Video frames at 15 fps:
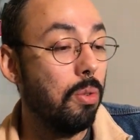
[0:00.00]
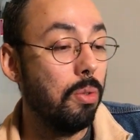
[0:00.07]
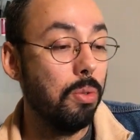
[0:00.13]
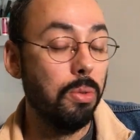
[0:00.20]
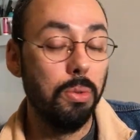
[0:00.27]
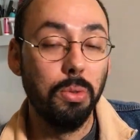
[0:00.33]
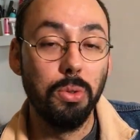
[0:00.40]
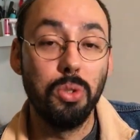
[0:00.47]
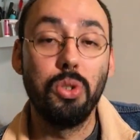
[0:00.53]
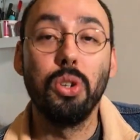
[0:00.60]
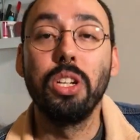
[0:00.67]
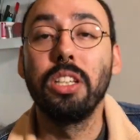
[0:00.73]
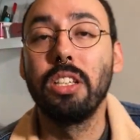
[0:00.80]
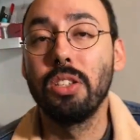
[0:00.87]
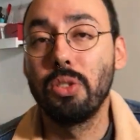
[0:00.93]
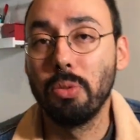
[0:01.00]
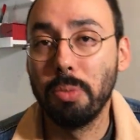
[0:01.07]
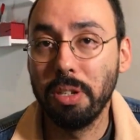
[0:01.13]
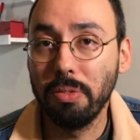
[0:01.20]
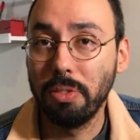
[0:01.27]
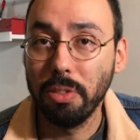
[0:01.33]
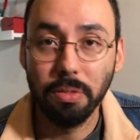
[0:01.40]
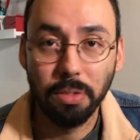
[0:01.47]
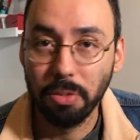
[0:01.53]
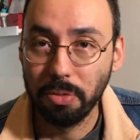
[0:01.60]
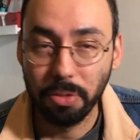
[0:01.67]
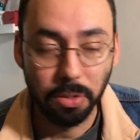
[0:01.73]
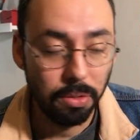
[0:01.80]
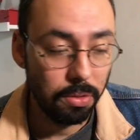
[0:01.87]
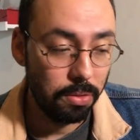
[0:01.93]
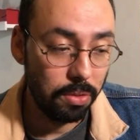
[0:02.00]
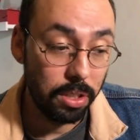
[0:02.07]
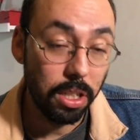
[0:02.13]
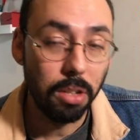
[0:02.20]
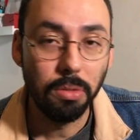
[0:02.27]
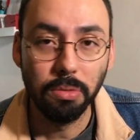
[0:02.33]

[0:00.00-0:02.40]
O Jonathan sobrevive e vira